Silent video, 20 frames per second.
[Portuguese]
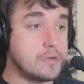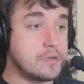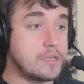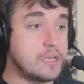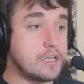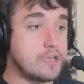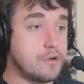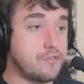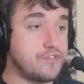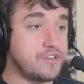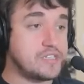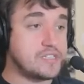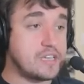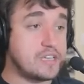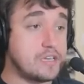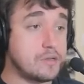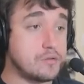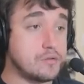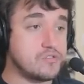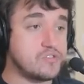O que, que eu fiz
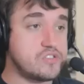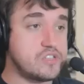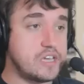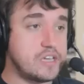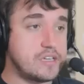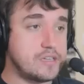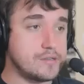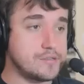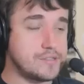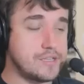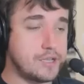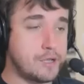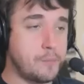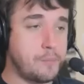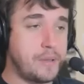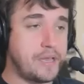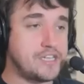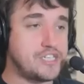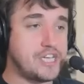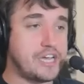aqui? Eu não sei. Eu sei que eu
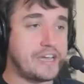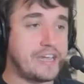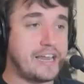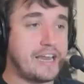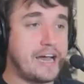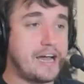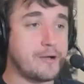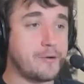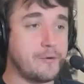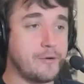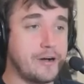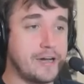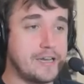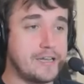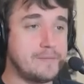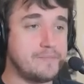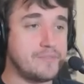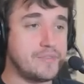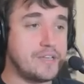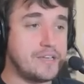perdi aquela
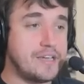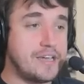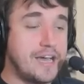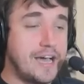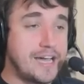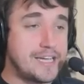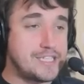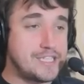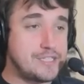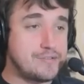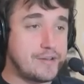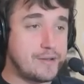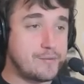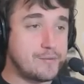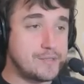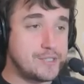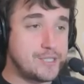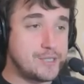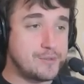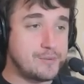argola. A gente vai
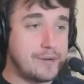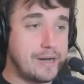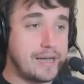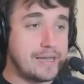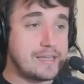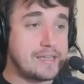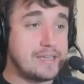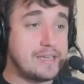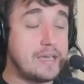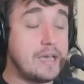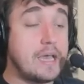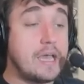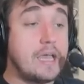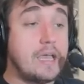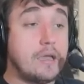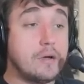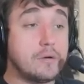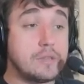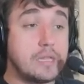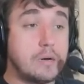continuar aqui.
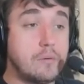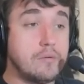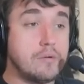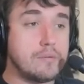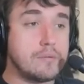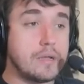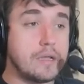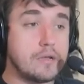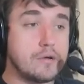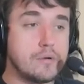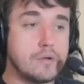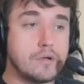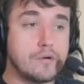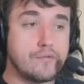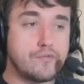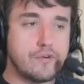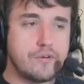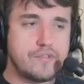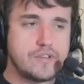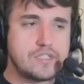Eu não. Eu, eu
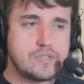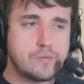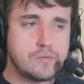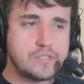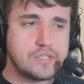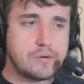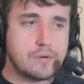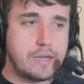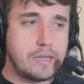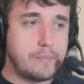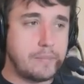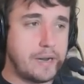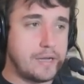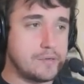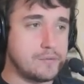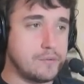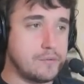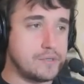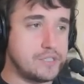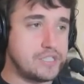vou ver se eu consigo
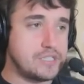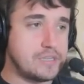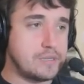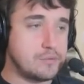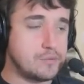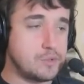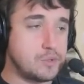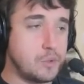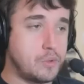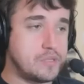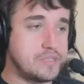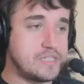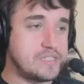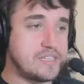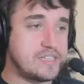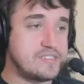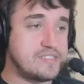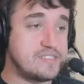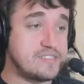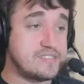lembrar onde estão
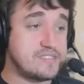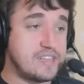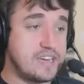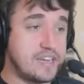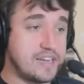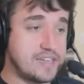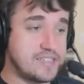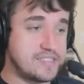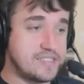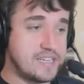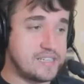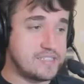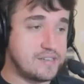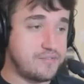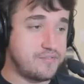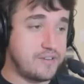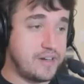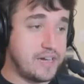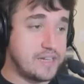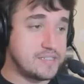todas as estrelas dessa
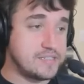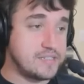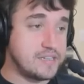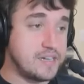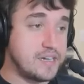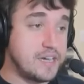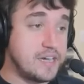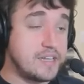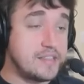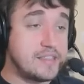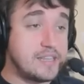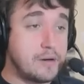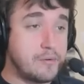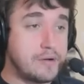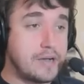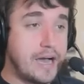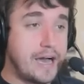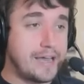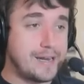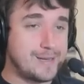fase.
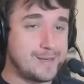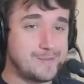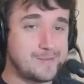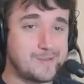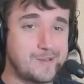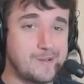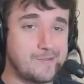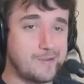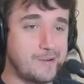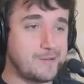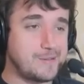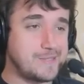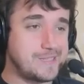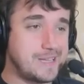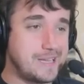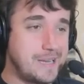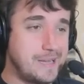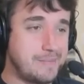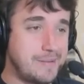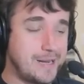Não garanto que eu vou
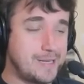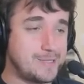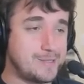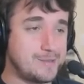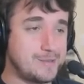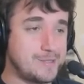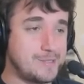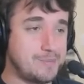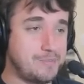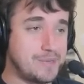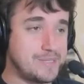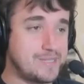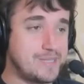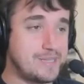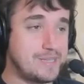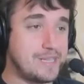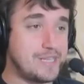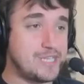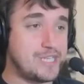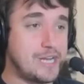conseguir lembrar de todas, eu posso
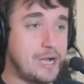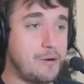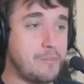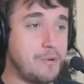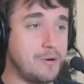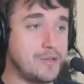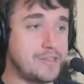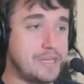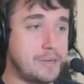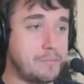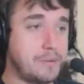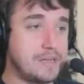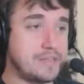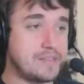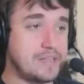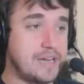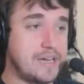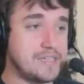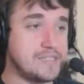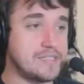deixar uma outra para
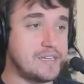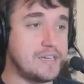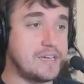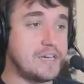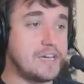trás.